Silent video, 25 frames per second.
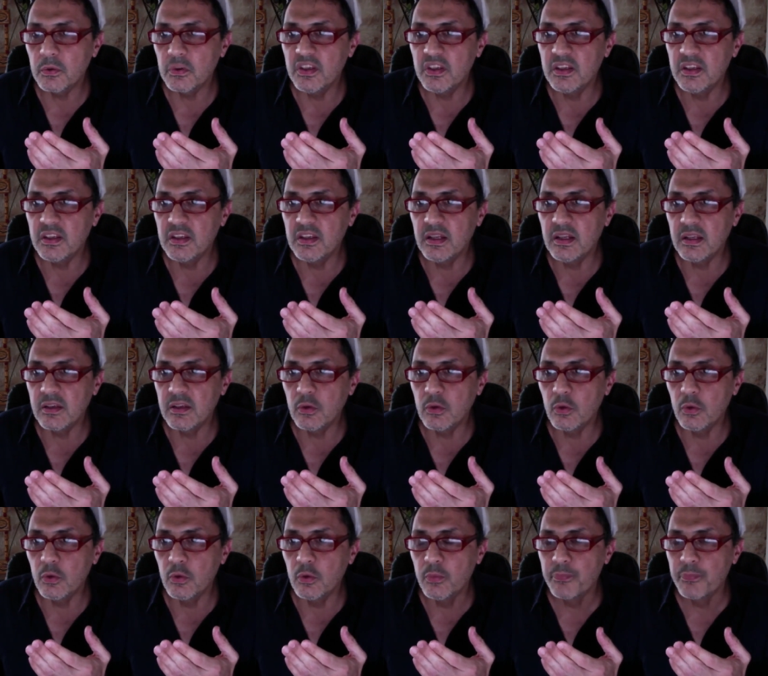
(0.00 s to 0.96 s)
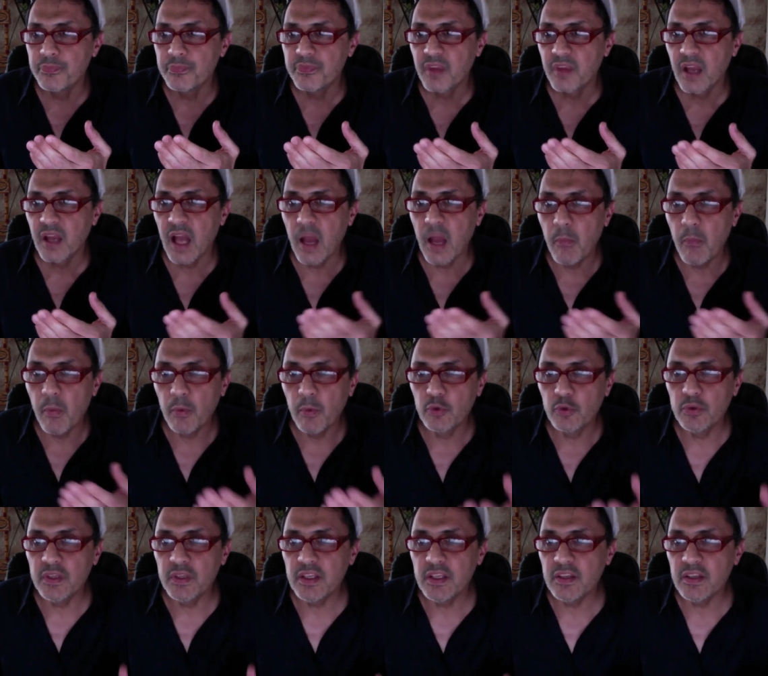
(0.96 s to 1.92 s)
euh, que à un moment
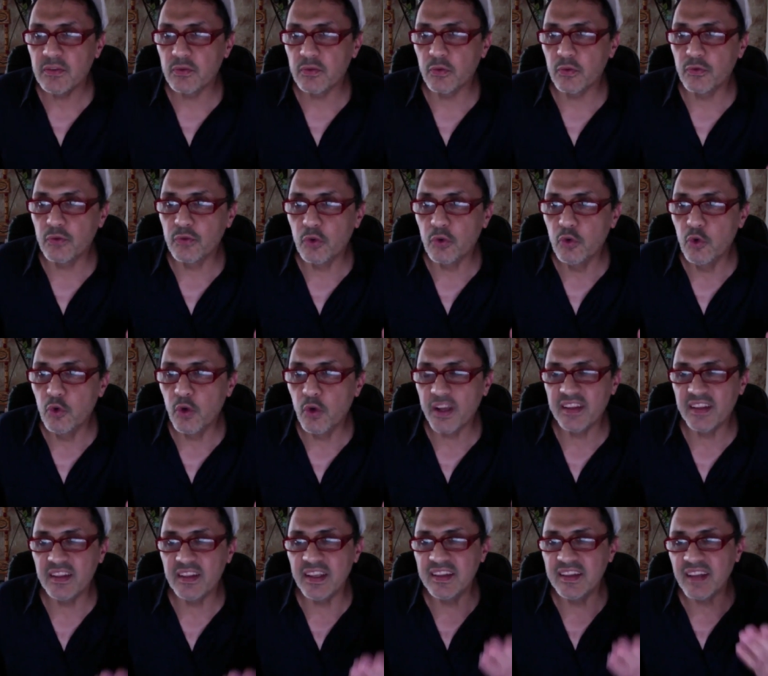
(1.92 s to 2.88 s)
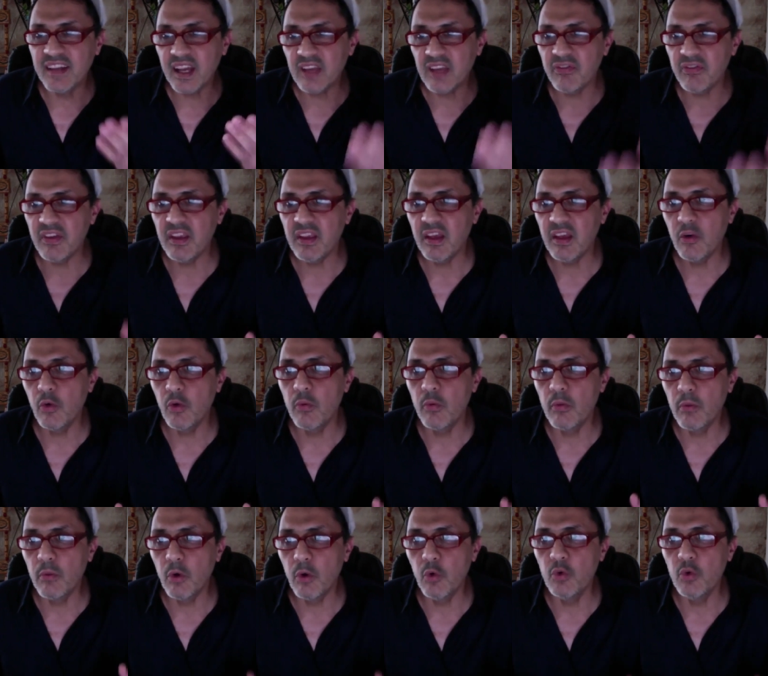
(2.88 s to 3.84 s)
donné, son secours est, arrivé au
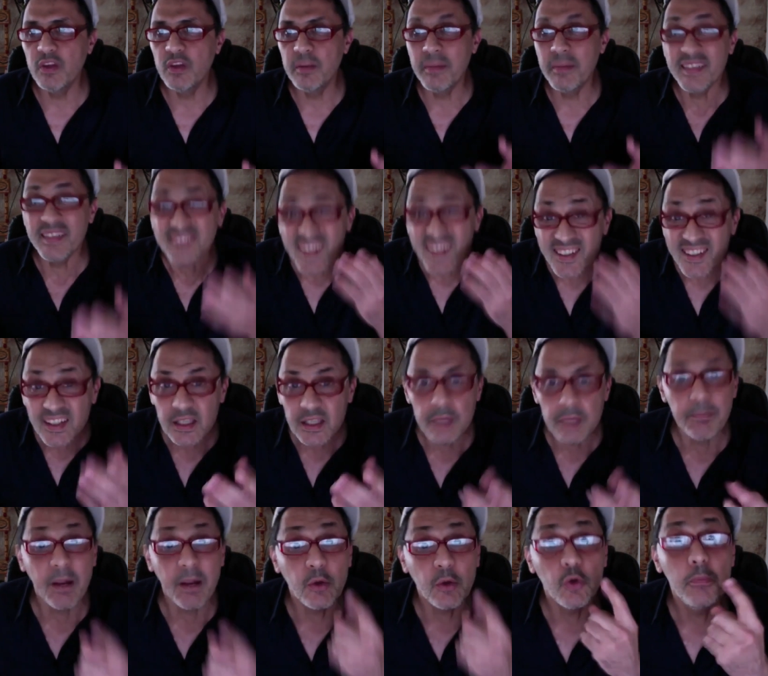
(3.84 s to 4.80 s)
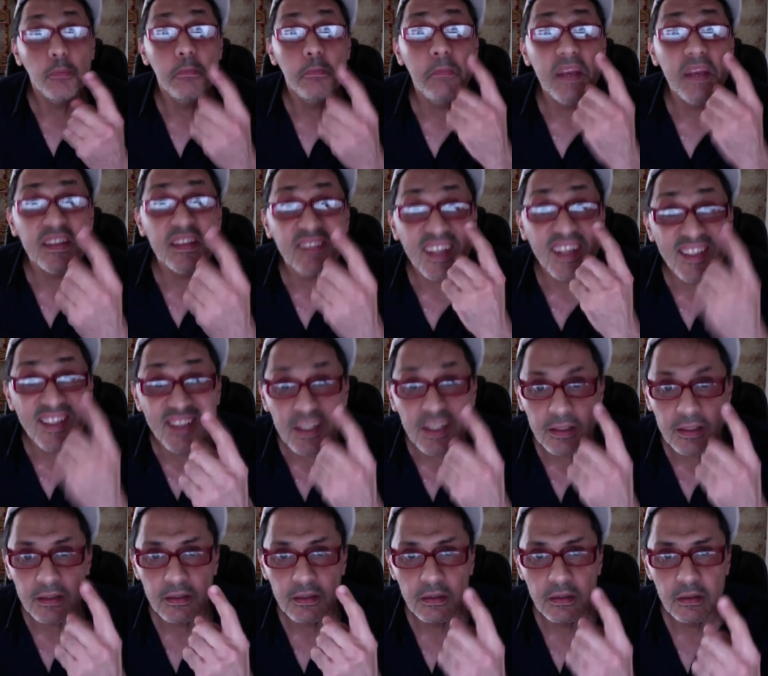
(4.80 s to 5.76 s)
moment où les messagers, il parle de
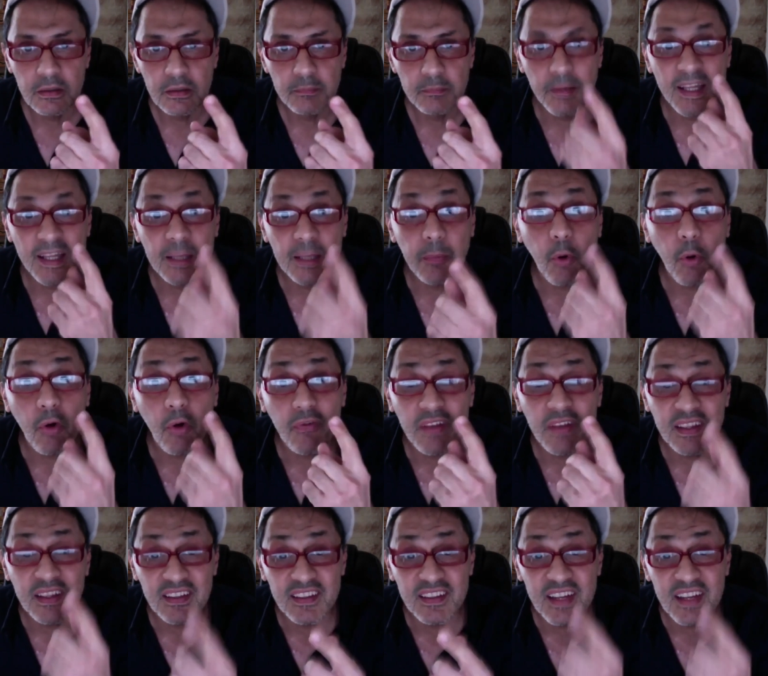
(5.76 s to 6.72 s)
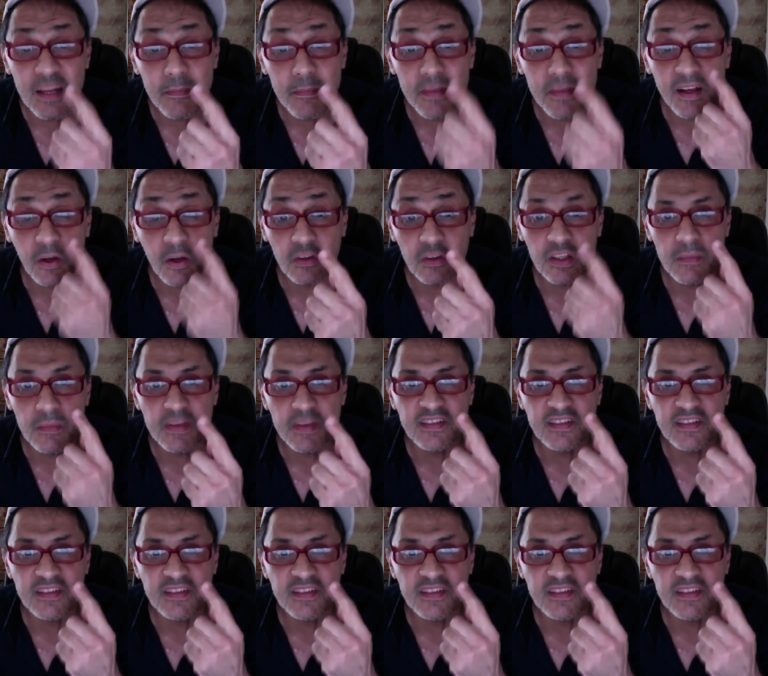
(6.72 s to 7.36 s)
messagers, pas des prophètes, il dit les, quand les